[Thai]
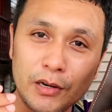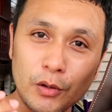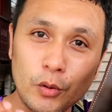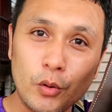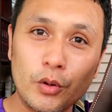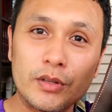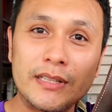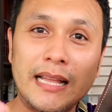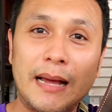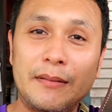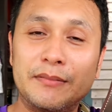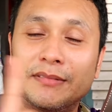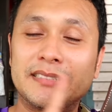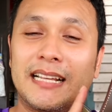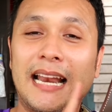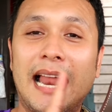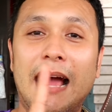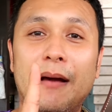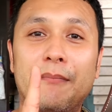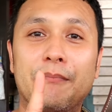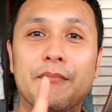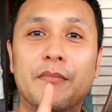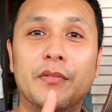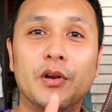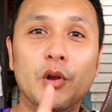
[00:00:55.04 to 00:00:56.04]
ลุงทำส
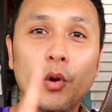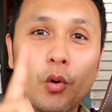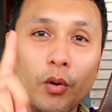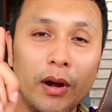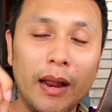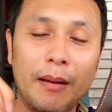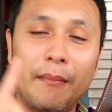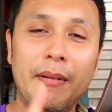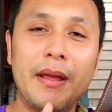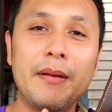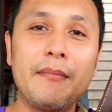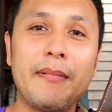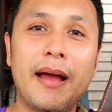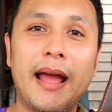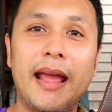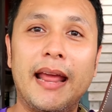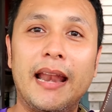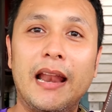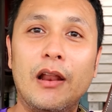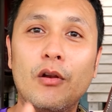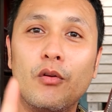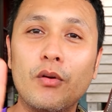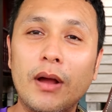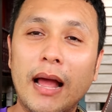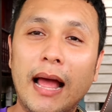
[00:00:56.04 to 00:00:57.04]
ลับ ลุงทำให้ใหม่
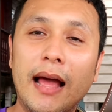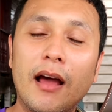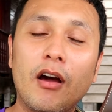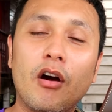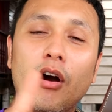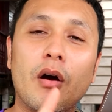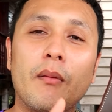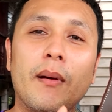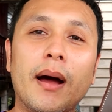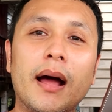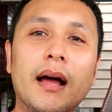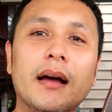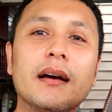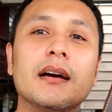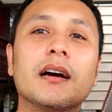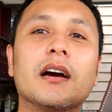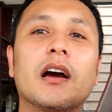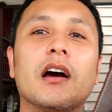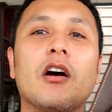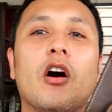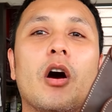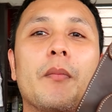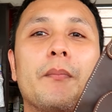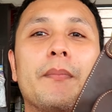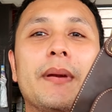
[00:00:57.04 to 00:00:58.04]
แล้วลูกค้าขอว่าเออ
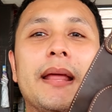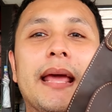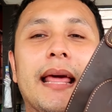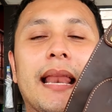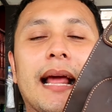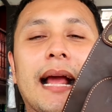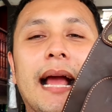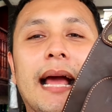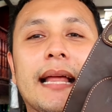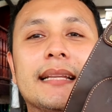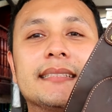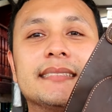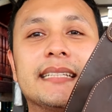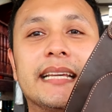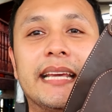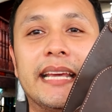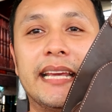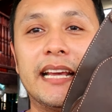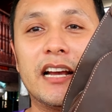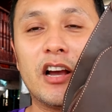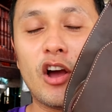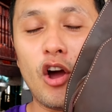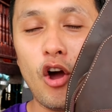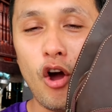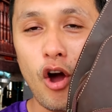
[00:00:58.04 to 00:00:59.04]
ขอเปลี่ยนละกันสี
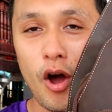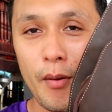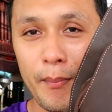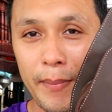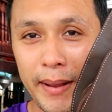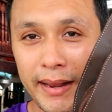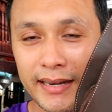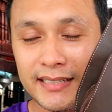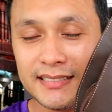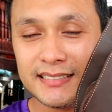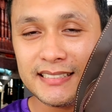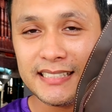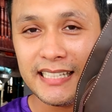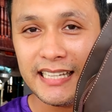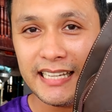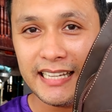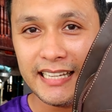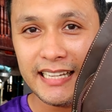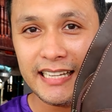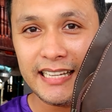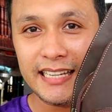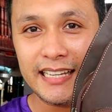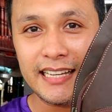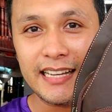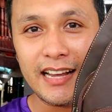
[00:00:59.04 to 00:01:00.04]
ขอเป็นสี
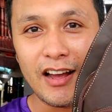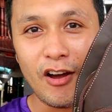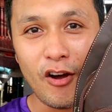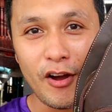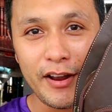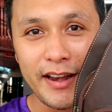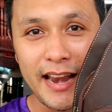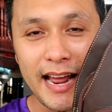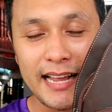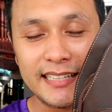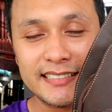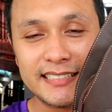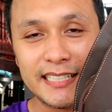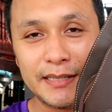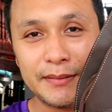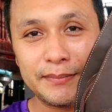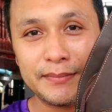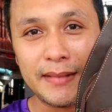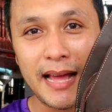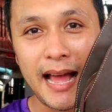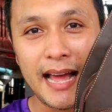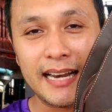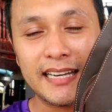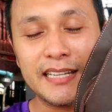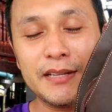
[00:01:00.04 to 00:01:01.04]
ออยด้านสี
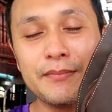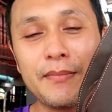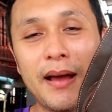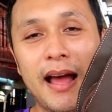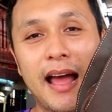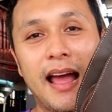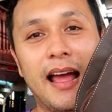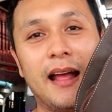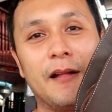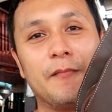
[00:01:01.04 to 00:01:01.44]
ตาลที่ม้า